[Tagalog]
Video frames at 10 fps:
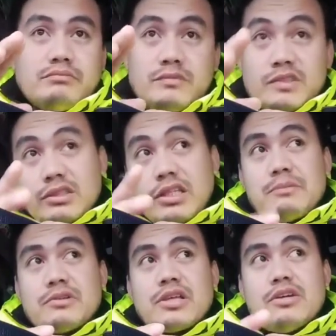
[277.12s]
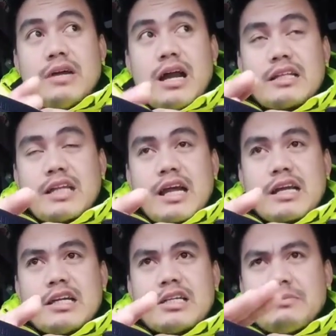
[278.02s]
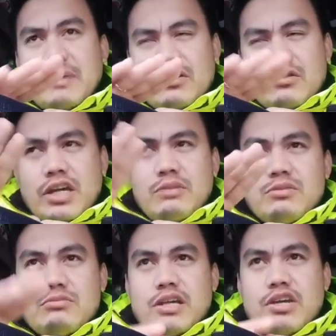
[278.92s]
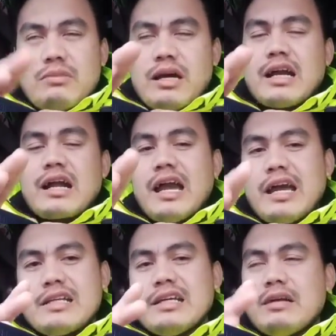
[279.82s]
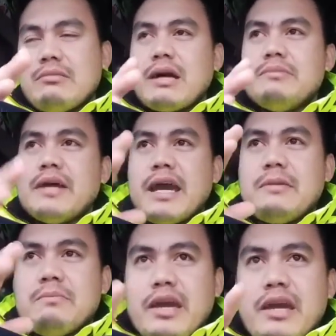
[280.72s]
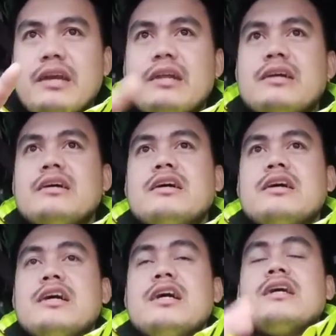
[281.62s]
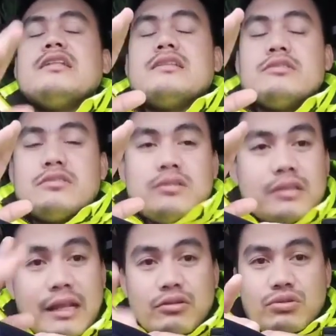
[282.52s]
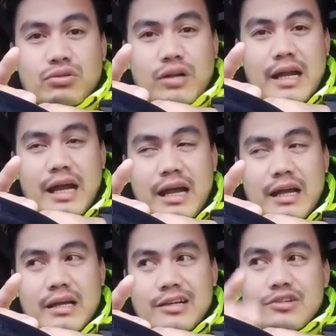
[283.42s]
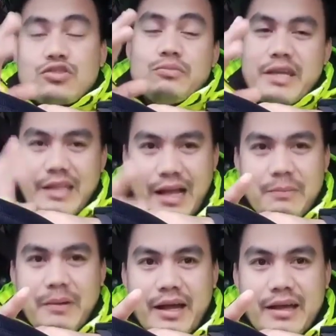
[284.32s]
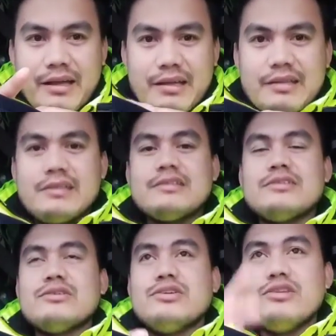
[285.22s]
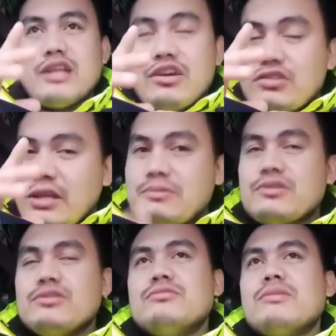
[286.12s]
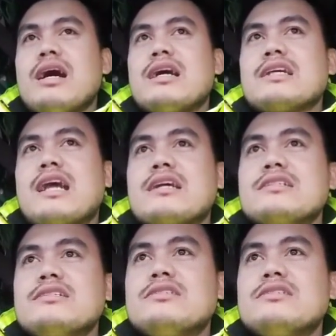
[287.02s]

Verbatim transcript: tip ko sa iyo mga katrackers, pasukin mo muna yung mga nag-hire dyan ng mga biyahing peer, natuto ka na, kumita ka pa. So, yun lang yung tips ko dun mga katrackers, no?